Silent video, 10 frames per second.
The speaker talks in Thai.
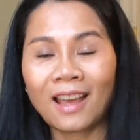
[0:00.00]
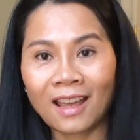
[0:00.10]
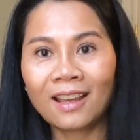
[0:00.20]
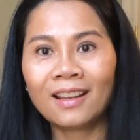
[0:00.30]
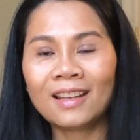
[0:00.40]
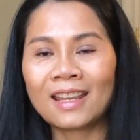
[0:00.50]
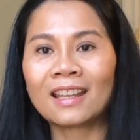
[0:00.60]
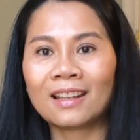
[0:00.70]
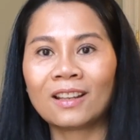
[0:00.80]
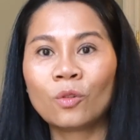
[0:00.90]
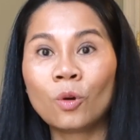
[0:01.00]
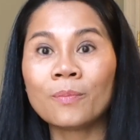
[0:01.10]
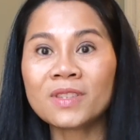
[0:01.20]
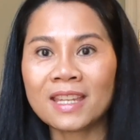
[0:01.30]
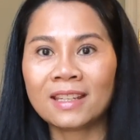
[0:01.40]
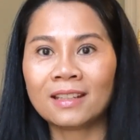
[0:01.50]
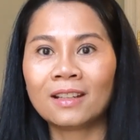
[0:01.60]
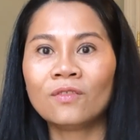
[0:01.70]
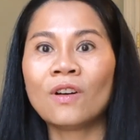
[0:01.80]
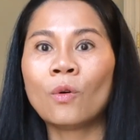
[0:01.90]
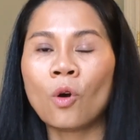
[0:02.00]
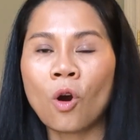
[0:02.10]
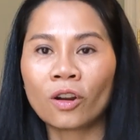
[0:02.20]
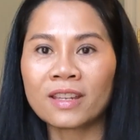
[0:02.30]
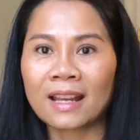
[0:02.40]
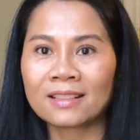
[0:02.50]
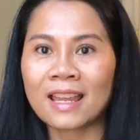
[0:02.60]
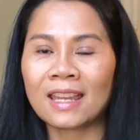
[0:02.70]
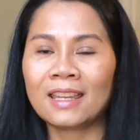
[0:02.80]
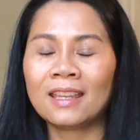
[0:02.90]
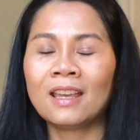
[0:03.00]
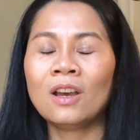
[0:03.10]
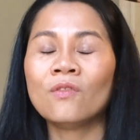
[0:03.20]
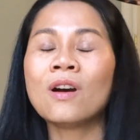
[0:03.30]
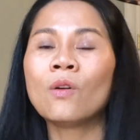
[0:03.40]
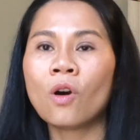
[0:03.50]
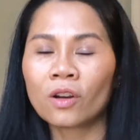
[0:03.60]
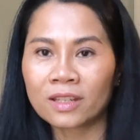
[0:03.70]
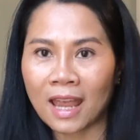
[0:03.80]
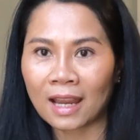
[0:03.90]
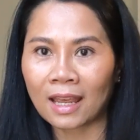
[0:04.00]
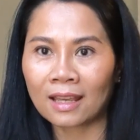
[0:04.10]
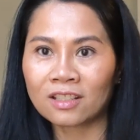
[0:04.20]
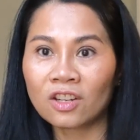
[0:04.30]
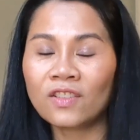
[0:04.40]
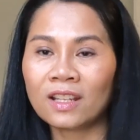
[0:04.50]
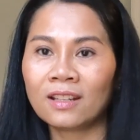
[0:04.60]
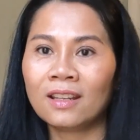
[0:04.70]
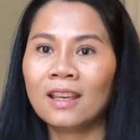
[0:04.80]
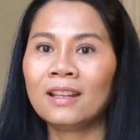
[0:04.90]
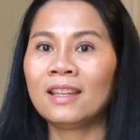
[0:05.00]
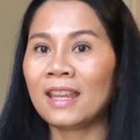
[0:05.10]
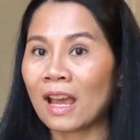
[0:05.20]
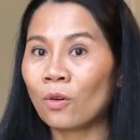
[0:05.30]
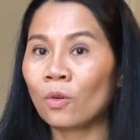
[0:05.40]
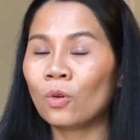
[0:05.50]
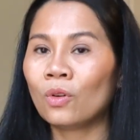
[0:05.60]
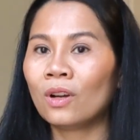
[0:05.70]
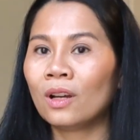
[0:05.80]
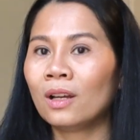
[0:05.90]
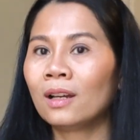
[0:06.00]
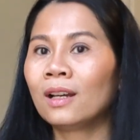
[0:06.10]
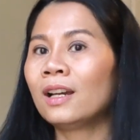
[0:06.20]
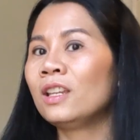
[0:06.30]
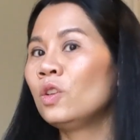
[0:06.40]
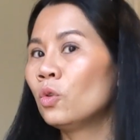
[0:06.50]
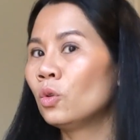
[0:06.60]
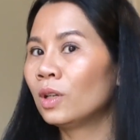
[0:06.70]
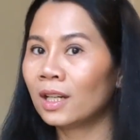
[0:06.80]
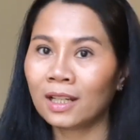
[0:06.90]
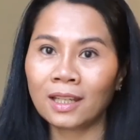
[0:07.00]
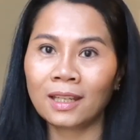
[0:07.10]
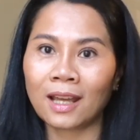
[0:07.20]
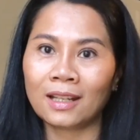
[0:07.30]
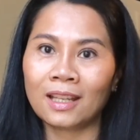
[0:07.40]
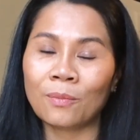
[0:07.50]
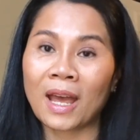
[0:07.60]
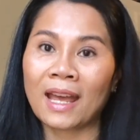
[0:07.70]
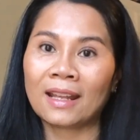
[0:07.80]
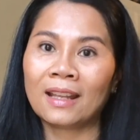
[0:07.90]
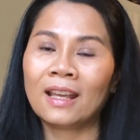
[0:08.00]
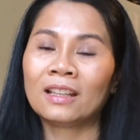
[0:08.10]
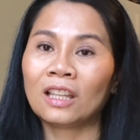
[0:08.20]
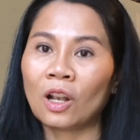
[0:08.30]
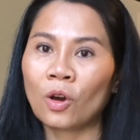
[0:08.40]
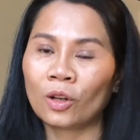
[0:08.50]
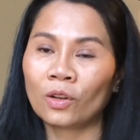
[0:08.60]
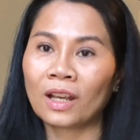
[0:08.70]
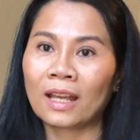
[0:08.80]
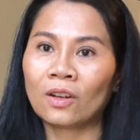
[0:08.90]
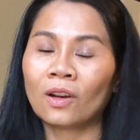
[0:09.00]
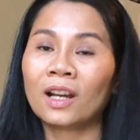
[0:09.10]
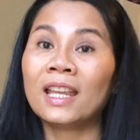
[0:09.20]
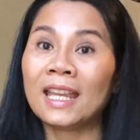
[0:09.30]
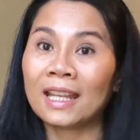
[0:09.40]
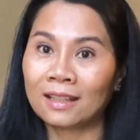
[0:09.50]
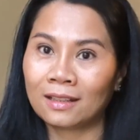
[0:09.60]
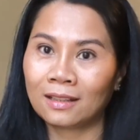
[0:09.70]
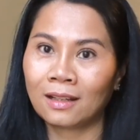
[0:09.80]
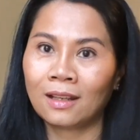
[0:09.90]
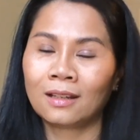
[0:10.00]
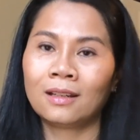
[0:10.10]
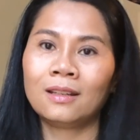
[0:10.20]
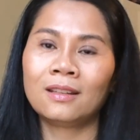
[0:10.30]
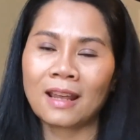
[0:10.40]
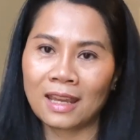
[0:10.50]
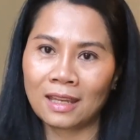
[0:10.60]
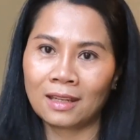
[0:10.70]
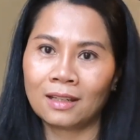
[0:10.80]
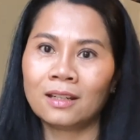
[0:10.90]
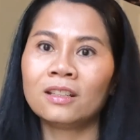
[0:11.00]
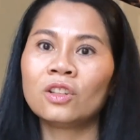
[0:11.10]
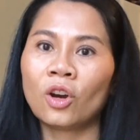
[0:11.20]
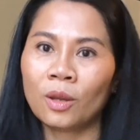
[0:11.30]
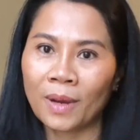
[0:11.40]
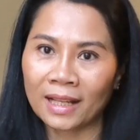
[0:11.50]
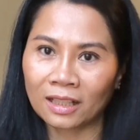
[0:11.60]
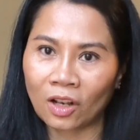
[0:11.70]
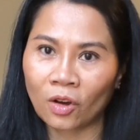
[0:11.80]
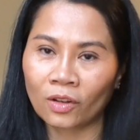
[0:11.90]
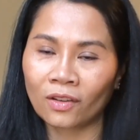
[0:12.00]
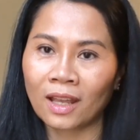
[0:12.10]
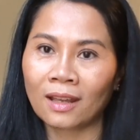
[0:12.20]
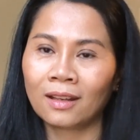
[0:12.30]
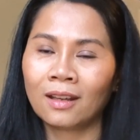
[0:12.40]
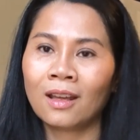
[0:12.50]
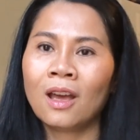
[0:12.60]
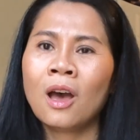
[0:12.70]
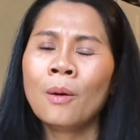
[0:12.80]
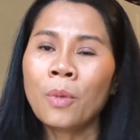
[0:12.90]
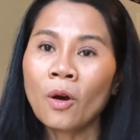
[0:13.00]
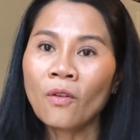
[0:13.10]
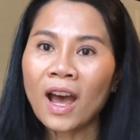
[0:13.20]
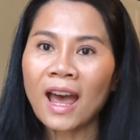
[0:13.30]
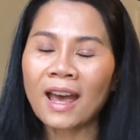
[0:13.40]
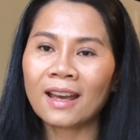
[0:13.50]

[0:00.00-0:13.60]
อ่ะนี่ก็ความจริงเว้าออกจากใจเว้าออกจากชีวิต ที่เฮาเคยอยู่เคยอันนี้มา ตลอดเนาะค่ะ เนาะเคยเหตุเคยใส่ เคยสอยมาตลอดเนาะค่ะเพราะว่า